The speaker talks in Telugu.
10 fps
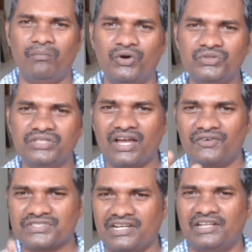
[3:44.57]
భౌతిక
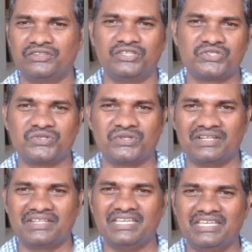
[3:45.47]
అవసరాలు
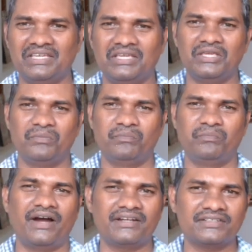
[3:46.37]
తీర్చుకోవడానికి ఈ
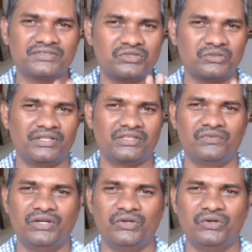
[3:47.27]
పార్ట్నర్స్తో మాత్రం
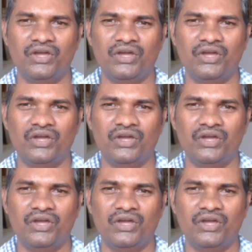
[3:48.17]
వీళ్ళు